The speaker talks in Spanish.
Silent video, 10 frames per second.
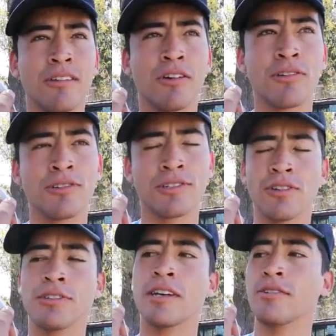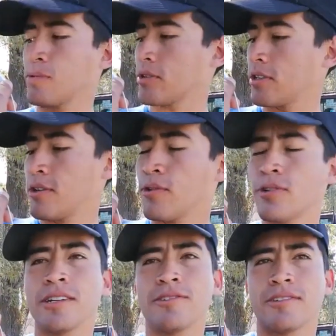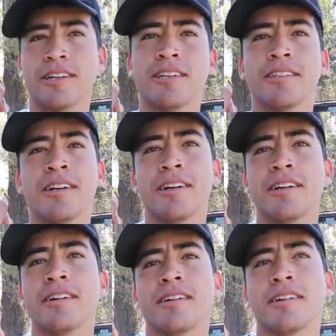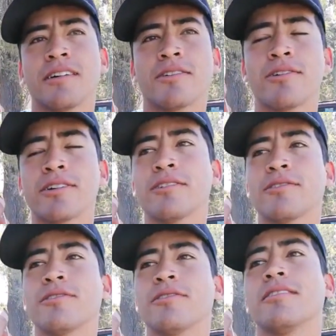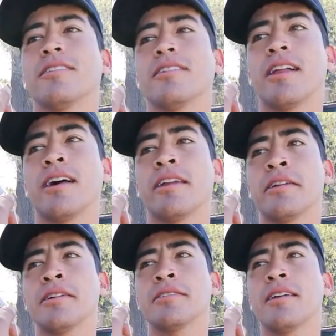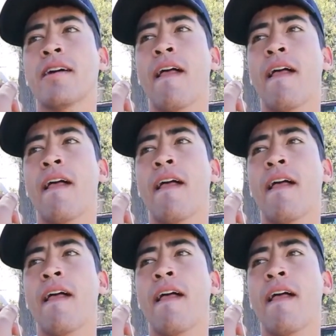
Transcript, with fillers: lo conocí dos años, porque llevo dos años aquí ya corriendo con el Arenas,